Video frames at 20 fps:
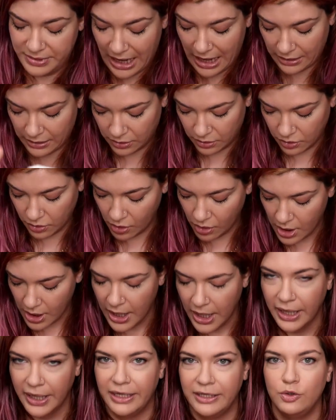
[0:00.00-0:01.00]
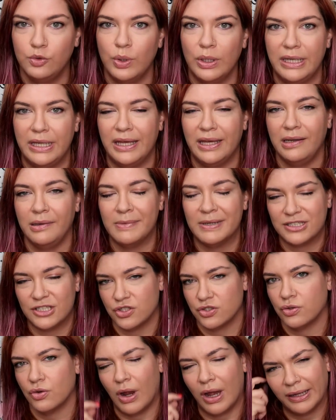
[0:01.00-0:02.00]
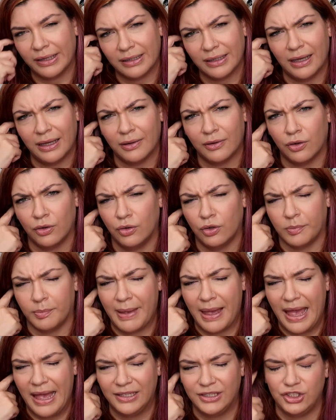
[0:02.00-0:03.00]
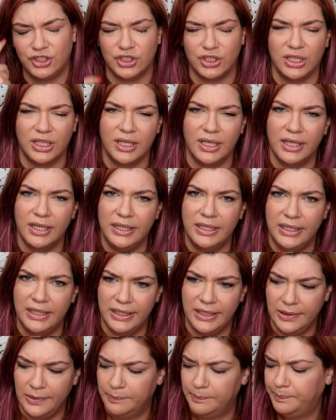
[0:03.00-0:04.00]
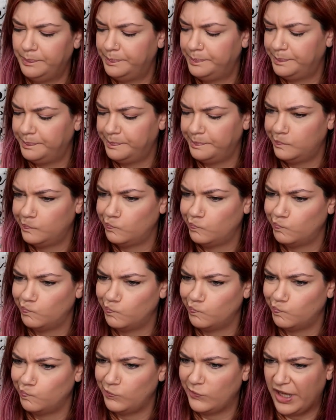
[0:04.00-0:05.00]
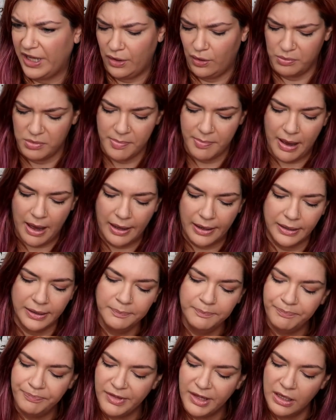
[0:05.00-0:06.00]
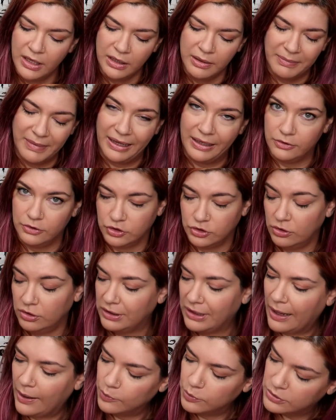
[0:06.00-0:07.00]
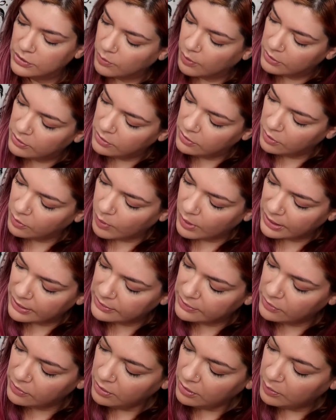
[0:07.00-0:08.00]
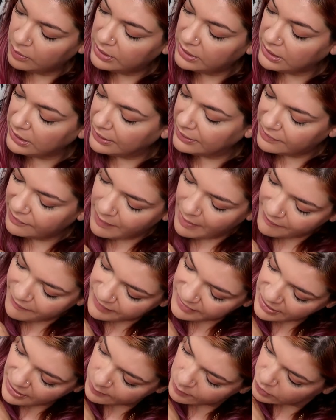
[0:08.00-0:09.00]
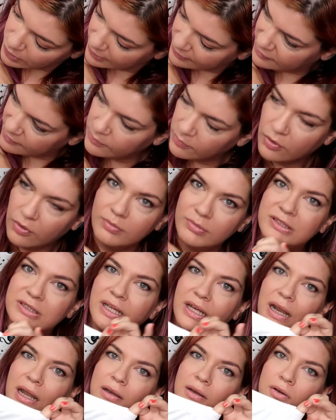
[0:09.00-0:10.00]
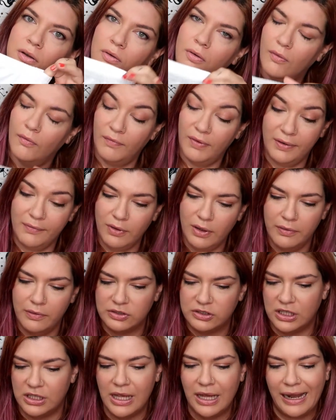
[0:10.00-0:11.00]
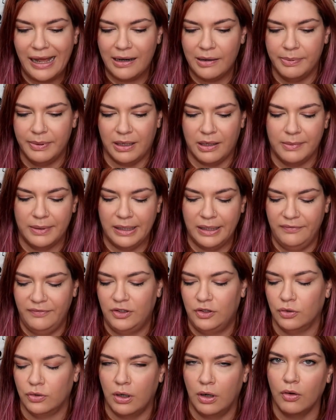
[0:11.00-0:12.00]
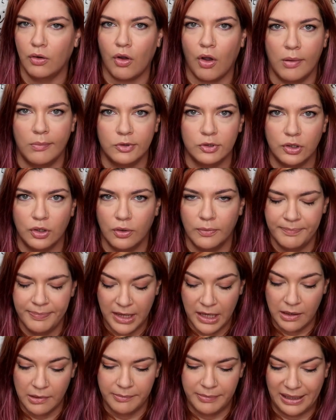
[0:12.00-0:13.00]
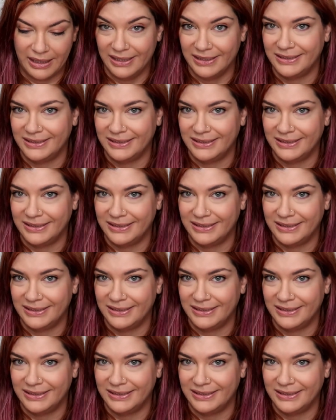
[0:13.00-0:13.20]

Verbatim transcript: bianco e due neri ma ci sono anche color beige e um, nero mi pare ma erano sold out quando li ho guardati io e quindi niente, beh, vediamo un attimo come saranno ve li volevo segnalare perché magari vi tornano comodo per